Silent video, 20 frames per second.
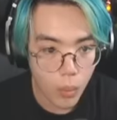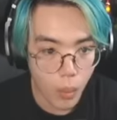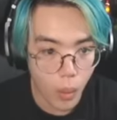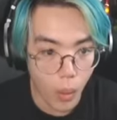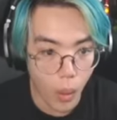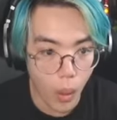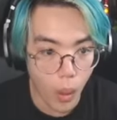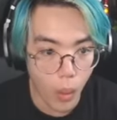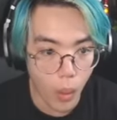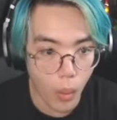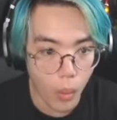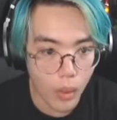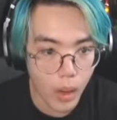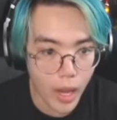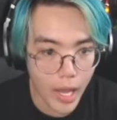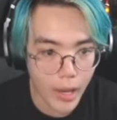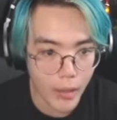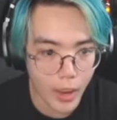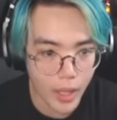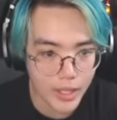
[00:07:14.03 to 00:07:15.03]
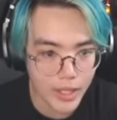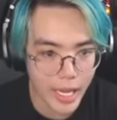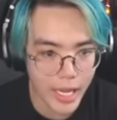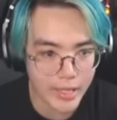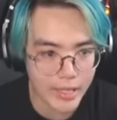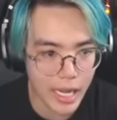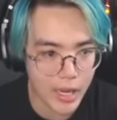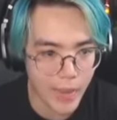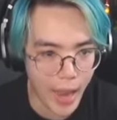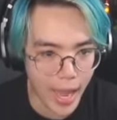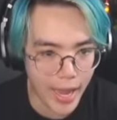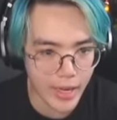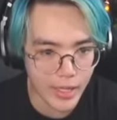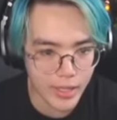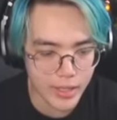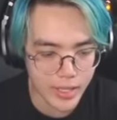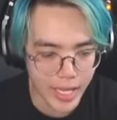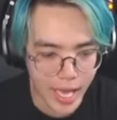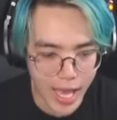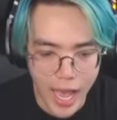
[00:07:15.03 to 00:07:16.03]
uh, có hiệu ứng thiệt nè bạn
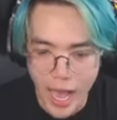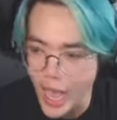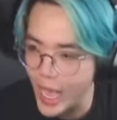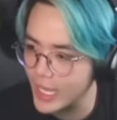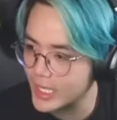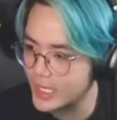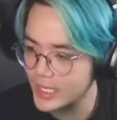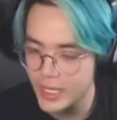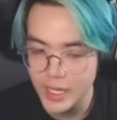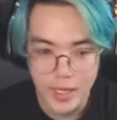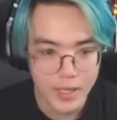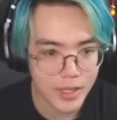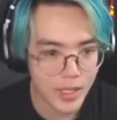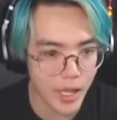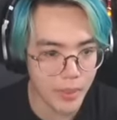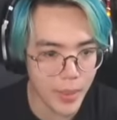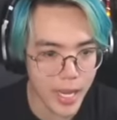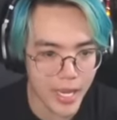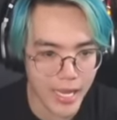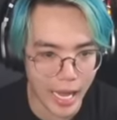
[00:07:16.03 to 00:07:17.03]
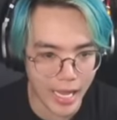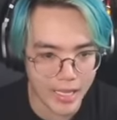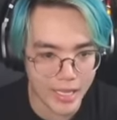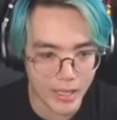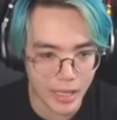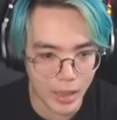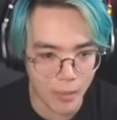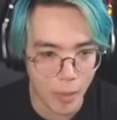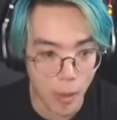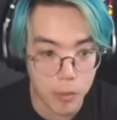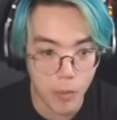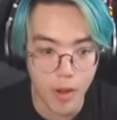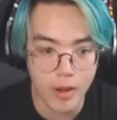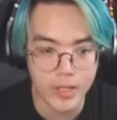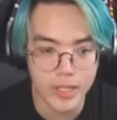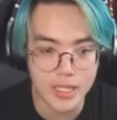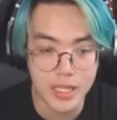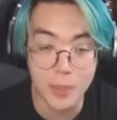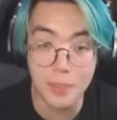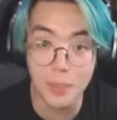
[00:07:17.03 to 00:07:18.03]
yes nó biến thành à, một con
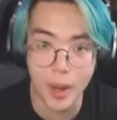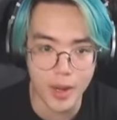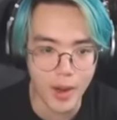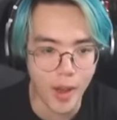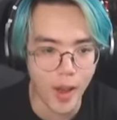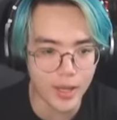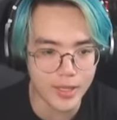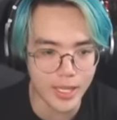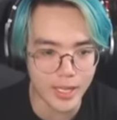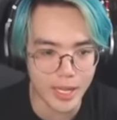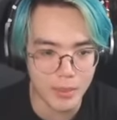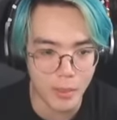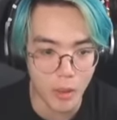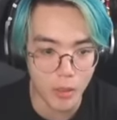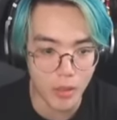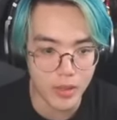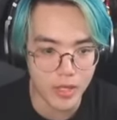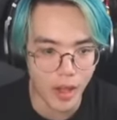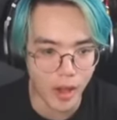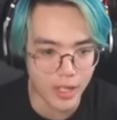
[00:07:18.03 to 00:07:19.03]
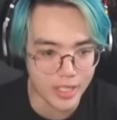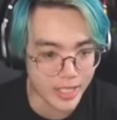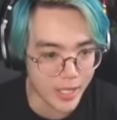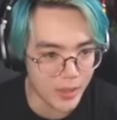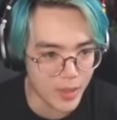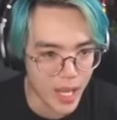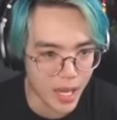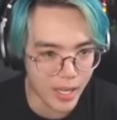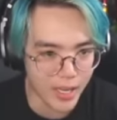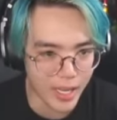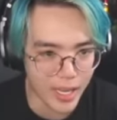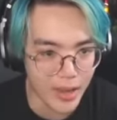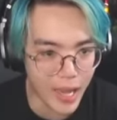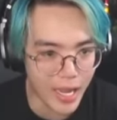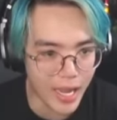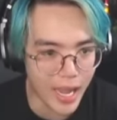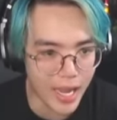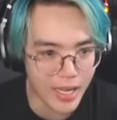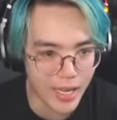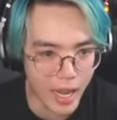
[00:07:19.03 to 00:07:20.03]
super dog rồi một con chó siêu nhân rồi các
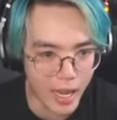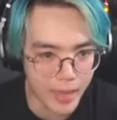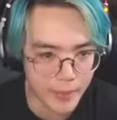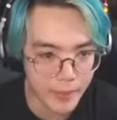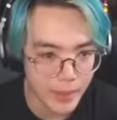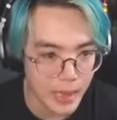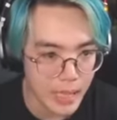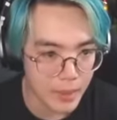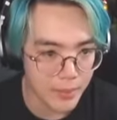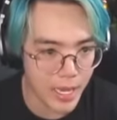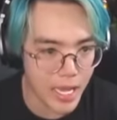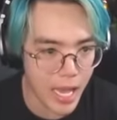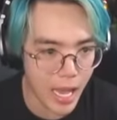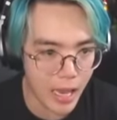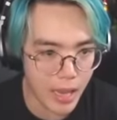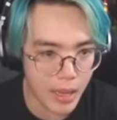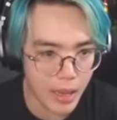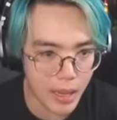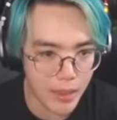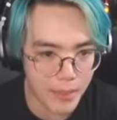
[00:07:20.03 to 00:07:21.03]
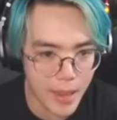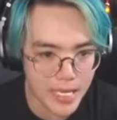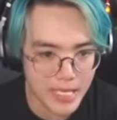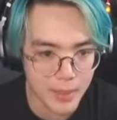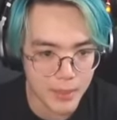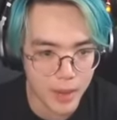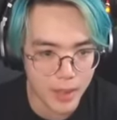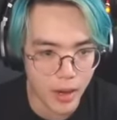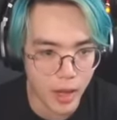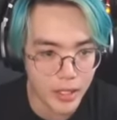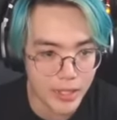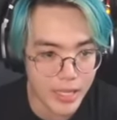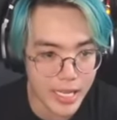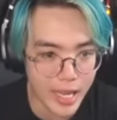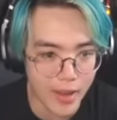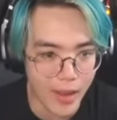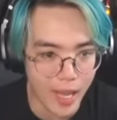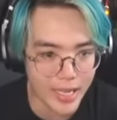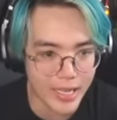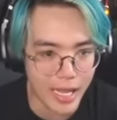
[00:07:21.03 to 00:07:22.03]
bạn ơi rồi bây giờ bé super dog đi
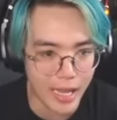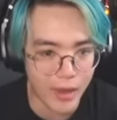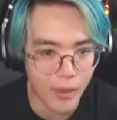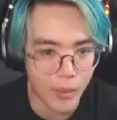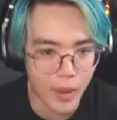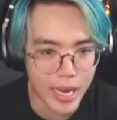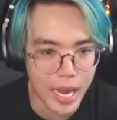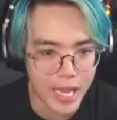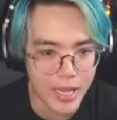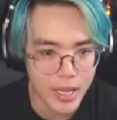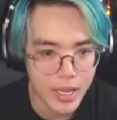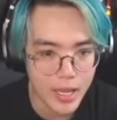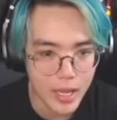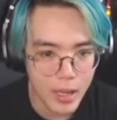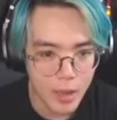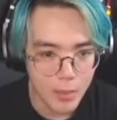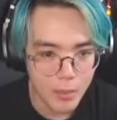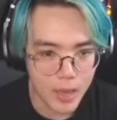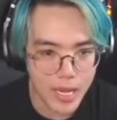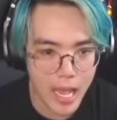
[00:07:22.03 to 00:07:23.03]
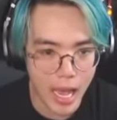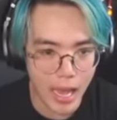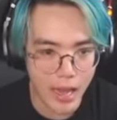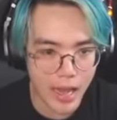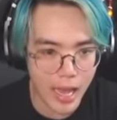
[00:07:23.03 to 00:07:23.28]
theo anh nè qua đây Bây giờ